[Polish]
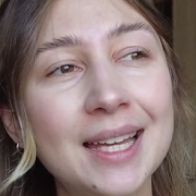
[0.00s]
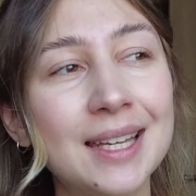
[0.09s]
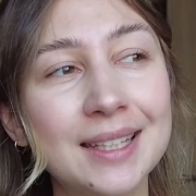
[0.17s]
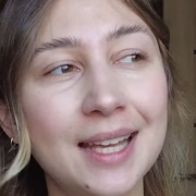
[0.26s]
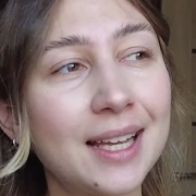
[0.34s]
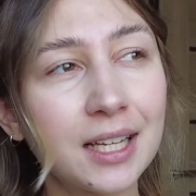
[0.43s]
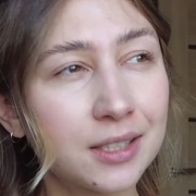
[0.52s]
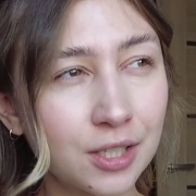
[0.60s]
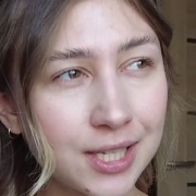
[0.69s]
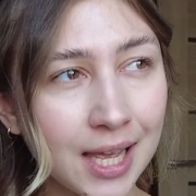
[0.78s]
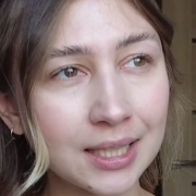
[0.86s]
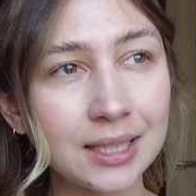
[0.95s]
e, tak jak
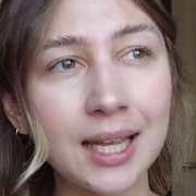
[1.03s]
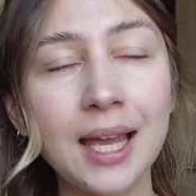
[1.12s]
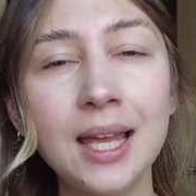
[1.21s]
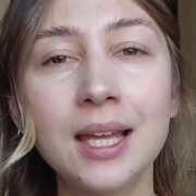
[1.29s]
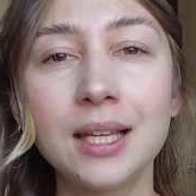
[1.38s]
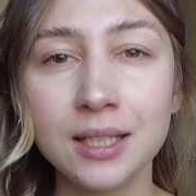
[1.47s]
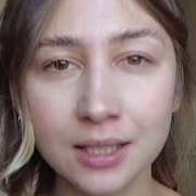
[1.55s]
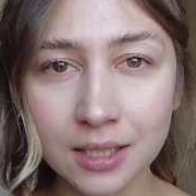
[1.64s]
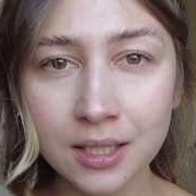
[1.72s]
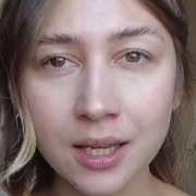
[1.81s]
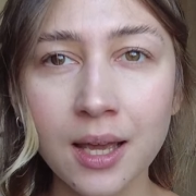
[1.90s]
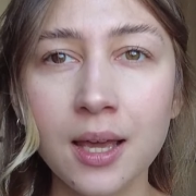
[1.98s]
codziennie
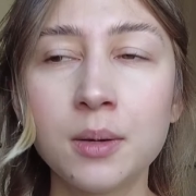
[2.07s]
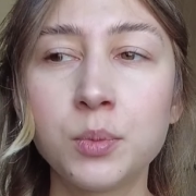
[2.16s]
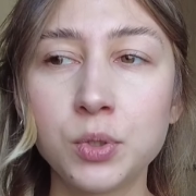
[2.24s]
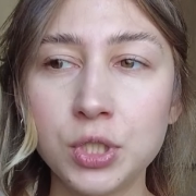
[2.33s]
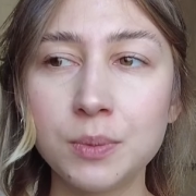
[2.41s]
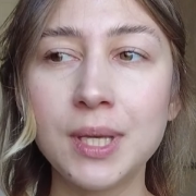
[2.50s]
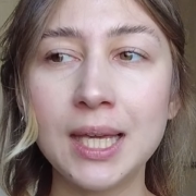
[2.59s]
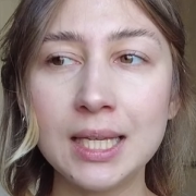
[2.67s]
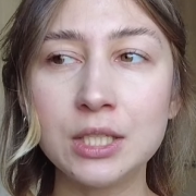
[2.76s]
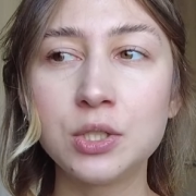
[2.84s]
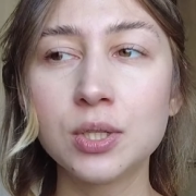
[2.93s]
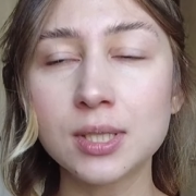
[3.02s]
i musimy
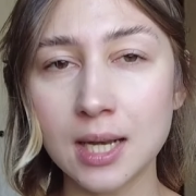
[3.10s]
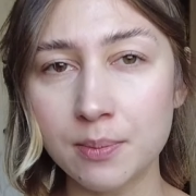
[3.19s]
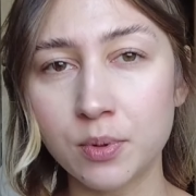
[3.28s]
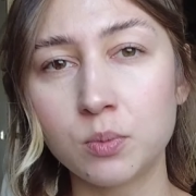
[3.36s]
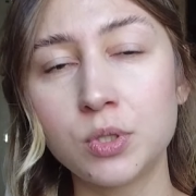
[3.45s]
iść do sklepu.